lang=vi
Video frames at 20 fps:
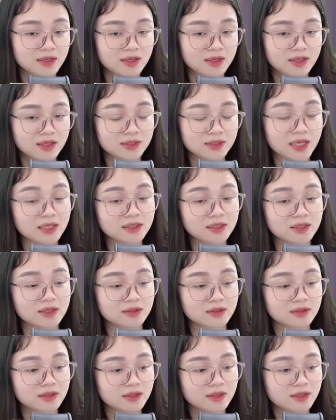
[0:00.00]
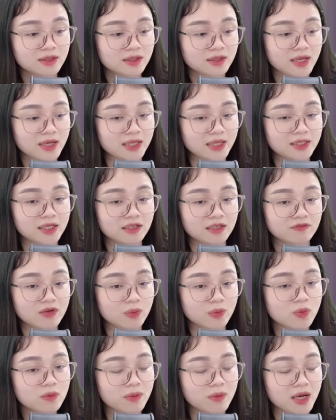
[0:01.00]
Tan tiệc Hải Thịnh và Quốc
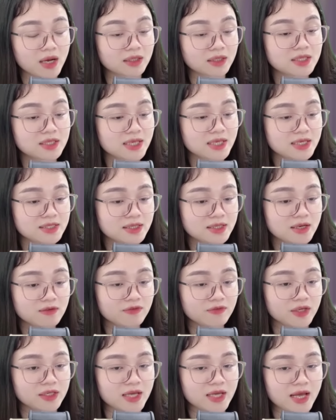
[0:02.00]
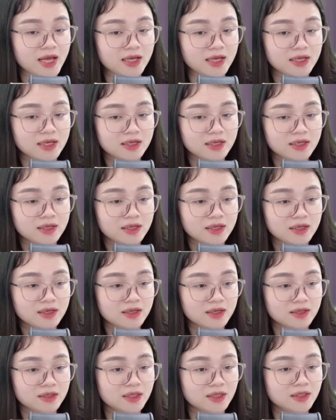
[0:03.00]
Bằng đi xe riêng về nhà
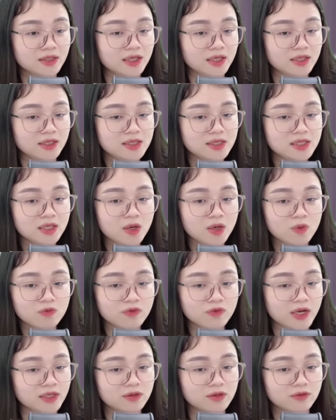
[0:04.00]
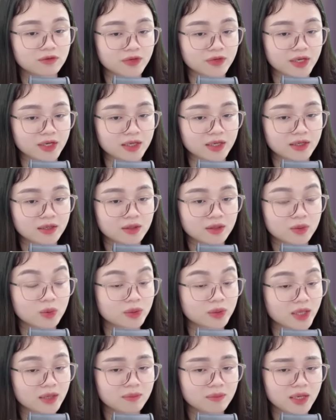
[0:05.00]
Nhìn thấy không phải đường về Cô
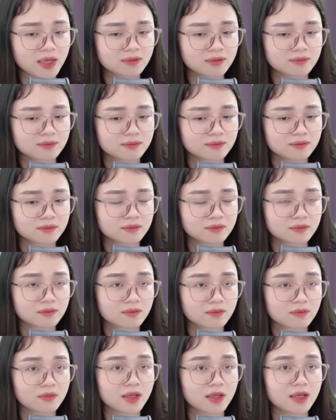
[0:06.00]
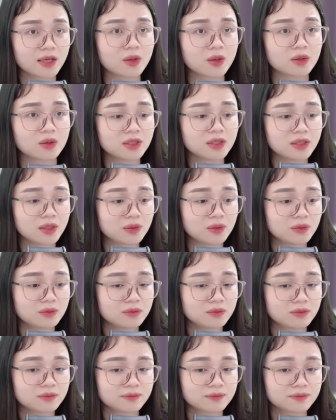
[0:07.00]
thắc mắc Anh còn đi đâu
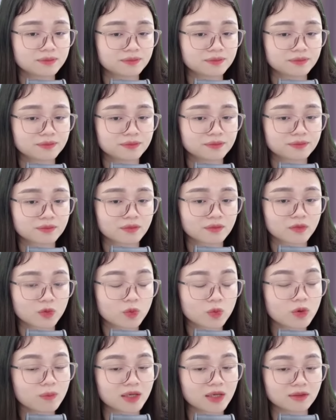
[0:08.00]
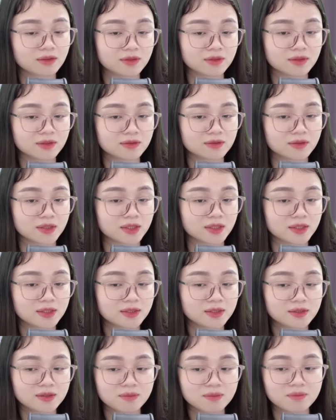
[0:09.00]
Quốc bằng cười cười
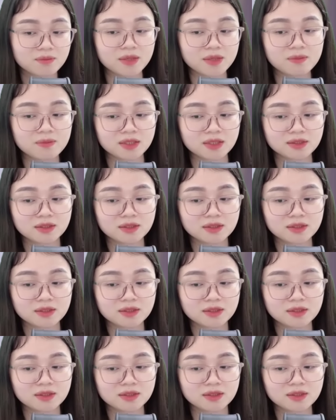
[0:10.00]
Bí mật